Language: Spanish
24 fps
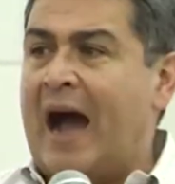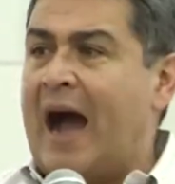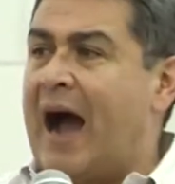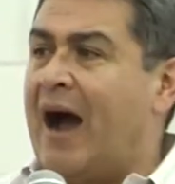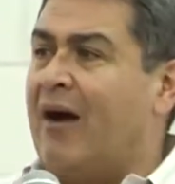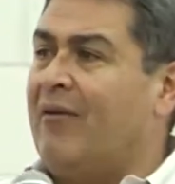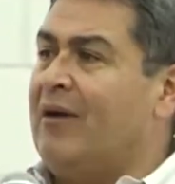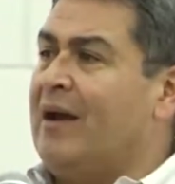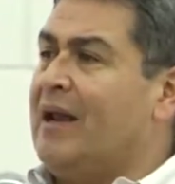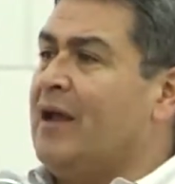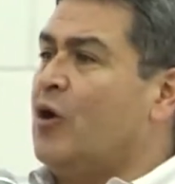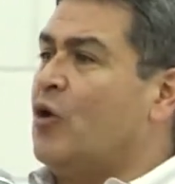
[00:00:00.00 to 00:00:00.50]

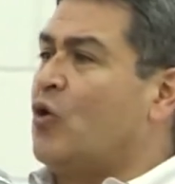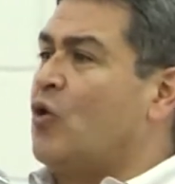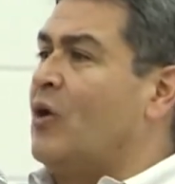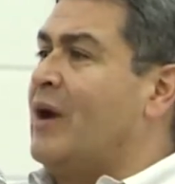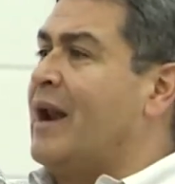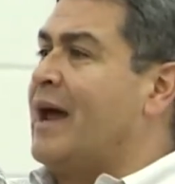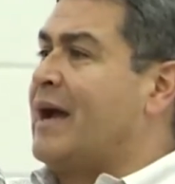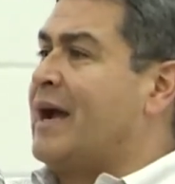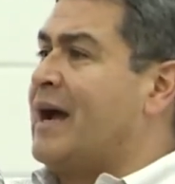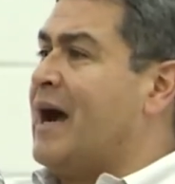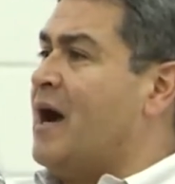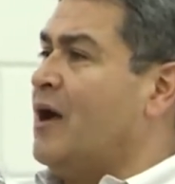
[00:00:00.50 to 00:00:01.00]
Hablen con
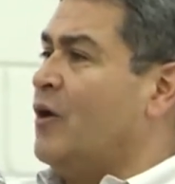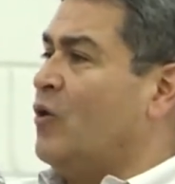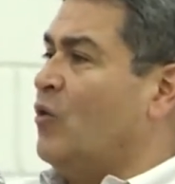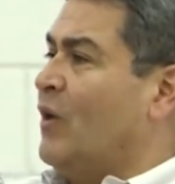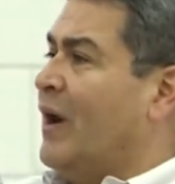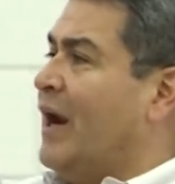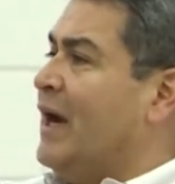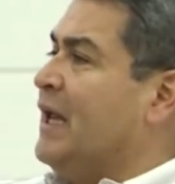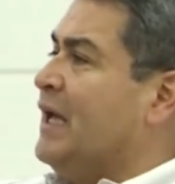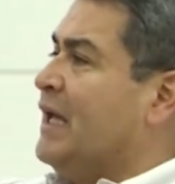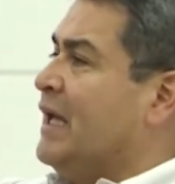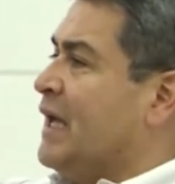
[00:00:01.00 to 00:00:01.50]
las cajas
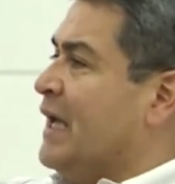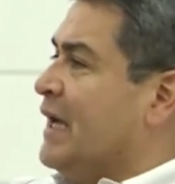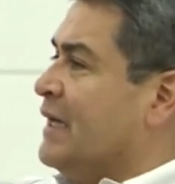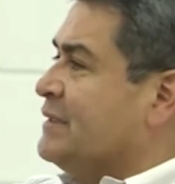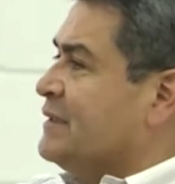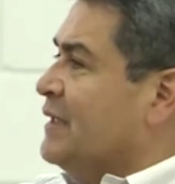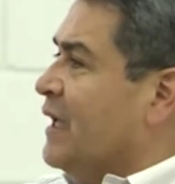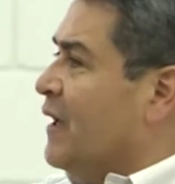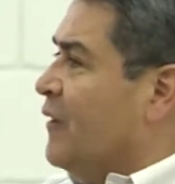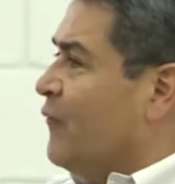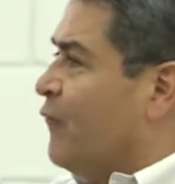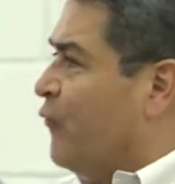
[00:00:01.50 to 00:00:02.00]
rurales que ya
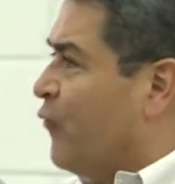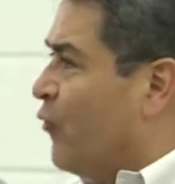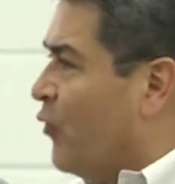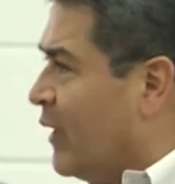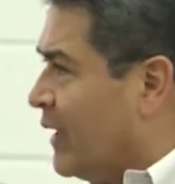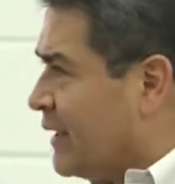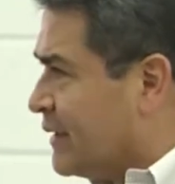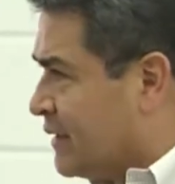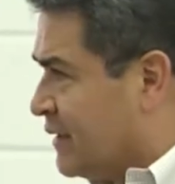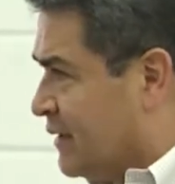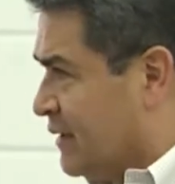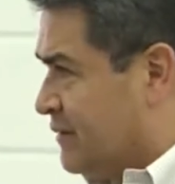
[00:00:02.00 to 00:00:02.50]
están
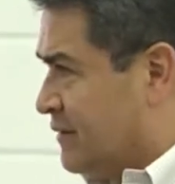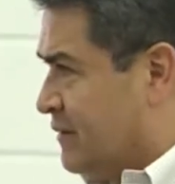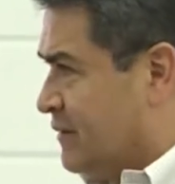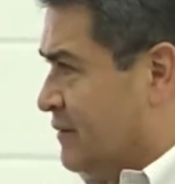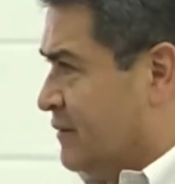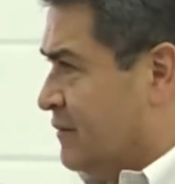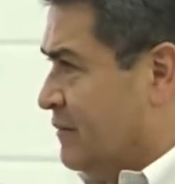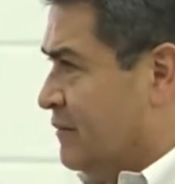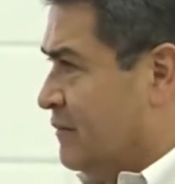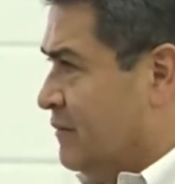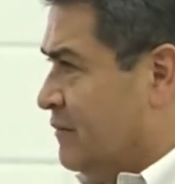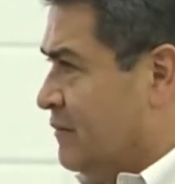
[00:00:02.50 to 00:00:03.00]
fuertes.